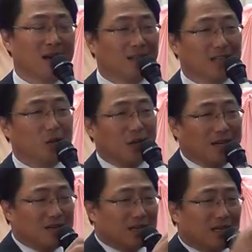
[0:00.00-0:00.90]
그리고
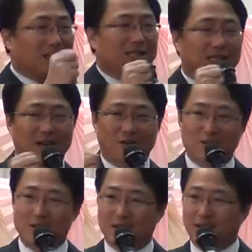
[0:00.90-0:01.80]
1년이 딱 지나갖고
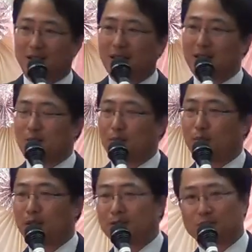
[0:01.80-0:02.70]
이제 하나님
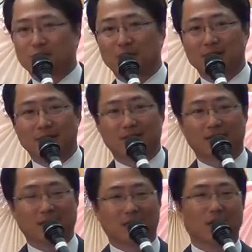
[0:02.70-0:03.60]
앞에 추수감사절
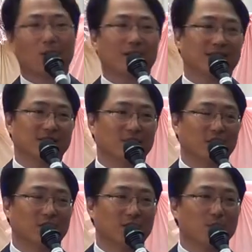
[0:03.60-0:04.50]
때 있다고
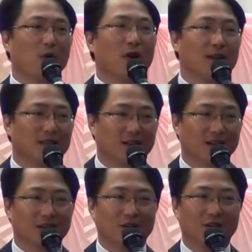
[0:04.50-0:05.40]
왔어요. 뭐 해야
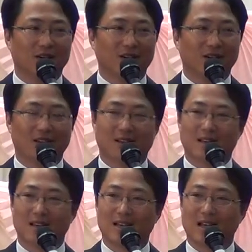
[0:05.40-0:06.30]
될까요?
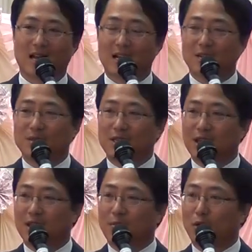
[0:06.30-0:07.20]
하나님 이제
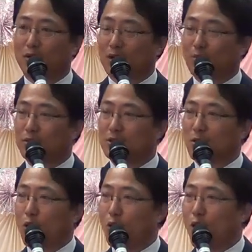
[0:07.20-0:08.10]
나에게 뭘로
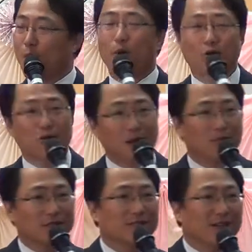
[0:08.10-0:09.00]
갚으시고? 복으로
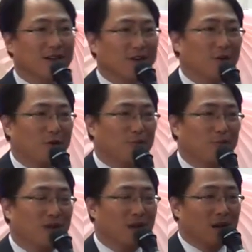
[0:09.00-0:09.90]
갚으시잖아요.
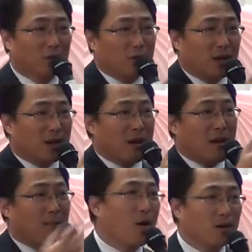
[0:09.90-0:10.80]
우리에게
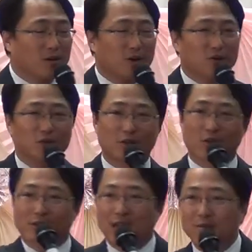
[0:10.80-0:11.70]
먹을 걸
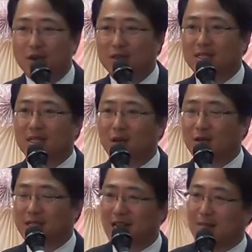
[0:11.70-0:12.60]
주시고 생명을 지키고
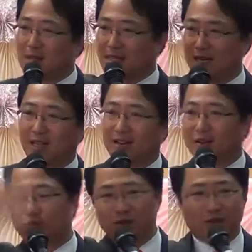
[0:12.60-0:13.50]
이제 삶에
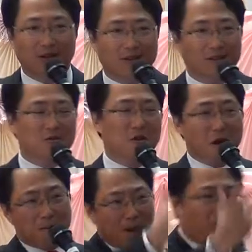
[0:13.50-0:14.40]
잘될걸 풍성한 것들로
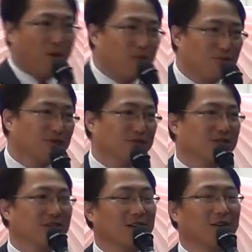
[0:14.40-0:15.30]
막 베풀어
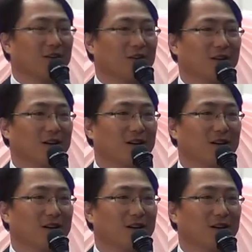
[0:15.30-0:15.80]
주시잖아요.